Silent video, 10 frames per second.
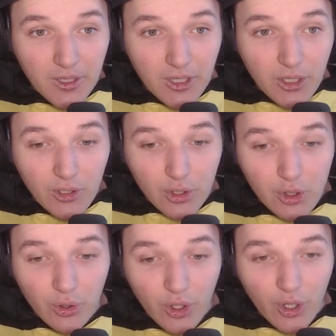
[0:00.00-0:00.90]
Chodź
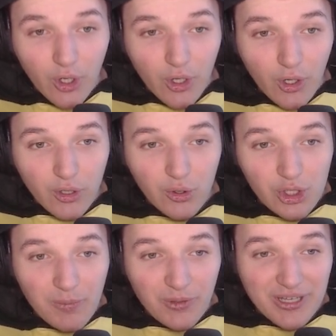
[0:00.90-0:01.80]
tu, chodź tu
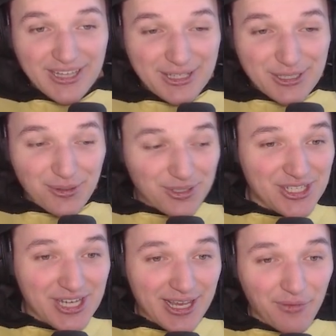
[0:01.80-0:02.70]
szybko, Yeti, co tu się
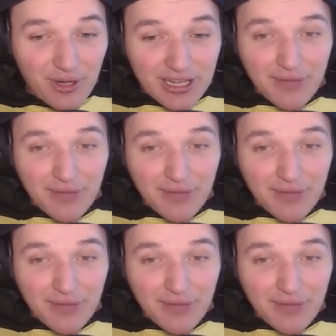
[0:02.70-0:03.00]
dzieje w ogóle?